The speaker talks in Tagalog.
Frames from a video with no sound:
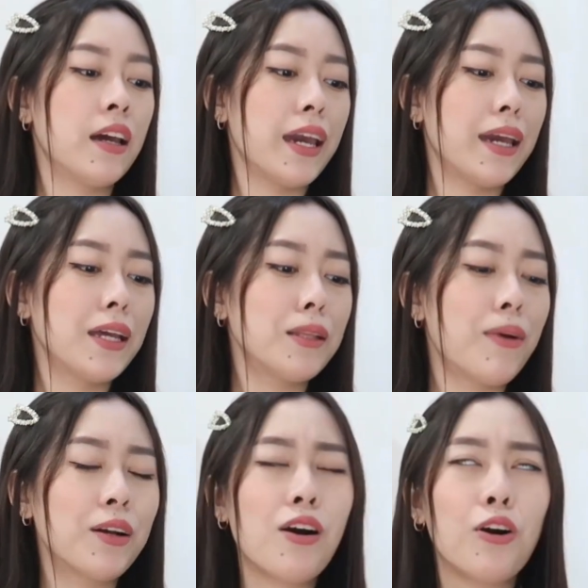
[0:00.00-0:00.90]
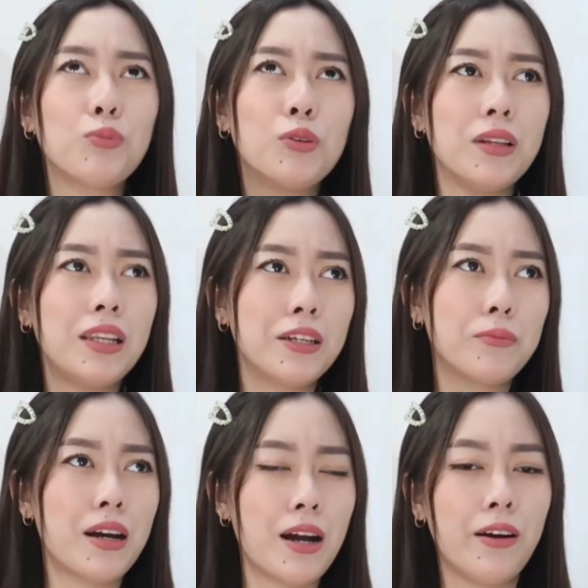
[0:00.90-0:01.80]
And bago ako bumili ng
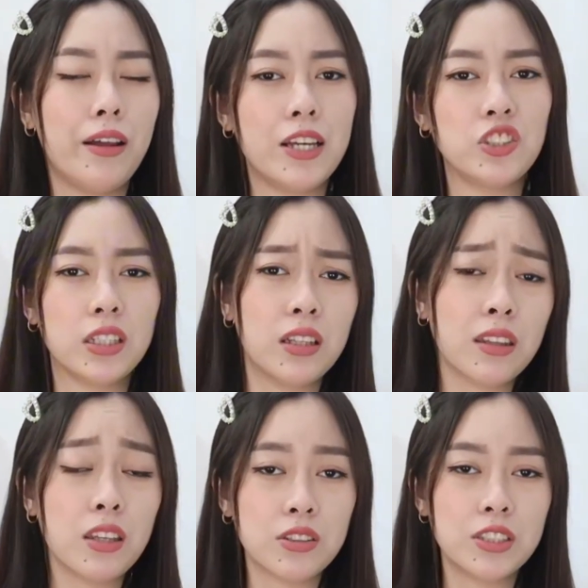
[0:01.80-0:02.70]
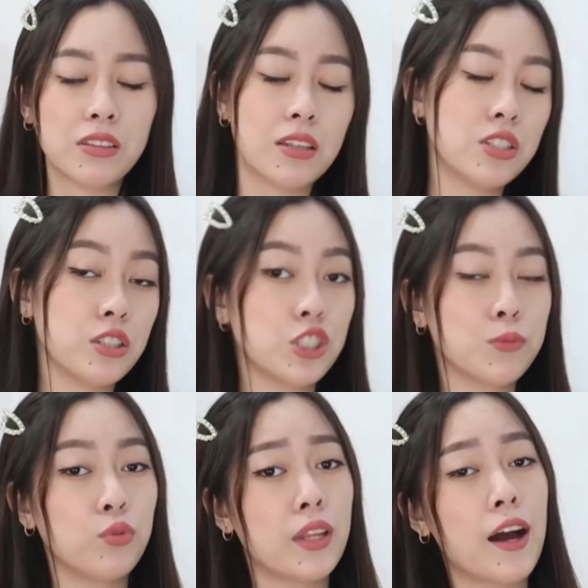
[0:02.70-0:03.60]
mga collagen, nag-research-research
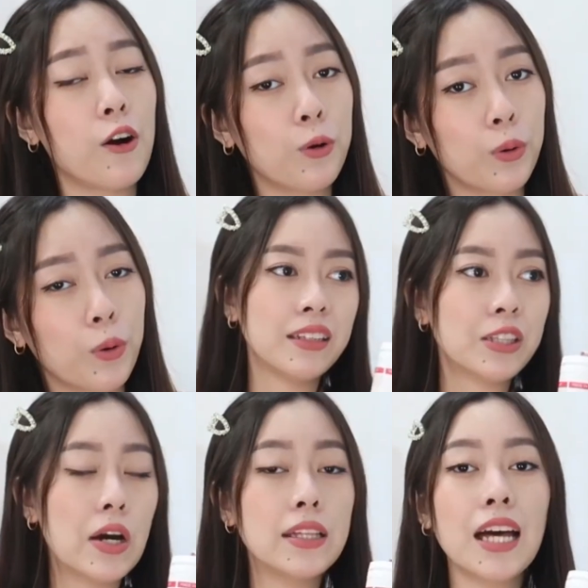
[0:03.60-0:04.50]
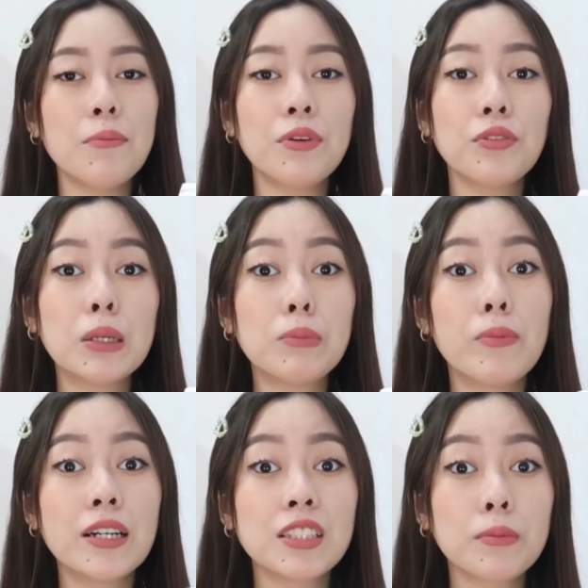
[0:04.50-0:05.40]
muna ako. And ito, ang dami kong
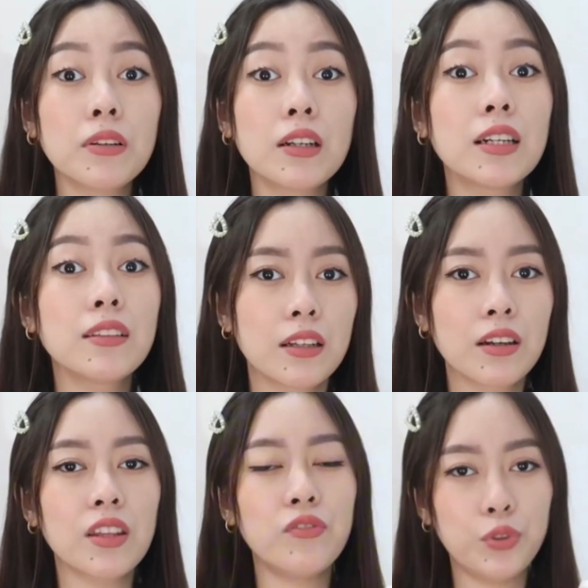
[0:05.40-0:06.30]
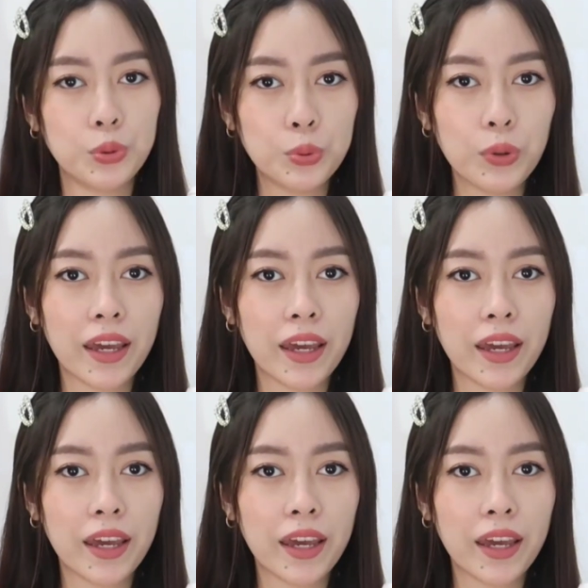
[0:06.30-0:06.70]
nababasa magagandang review.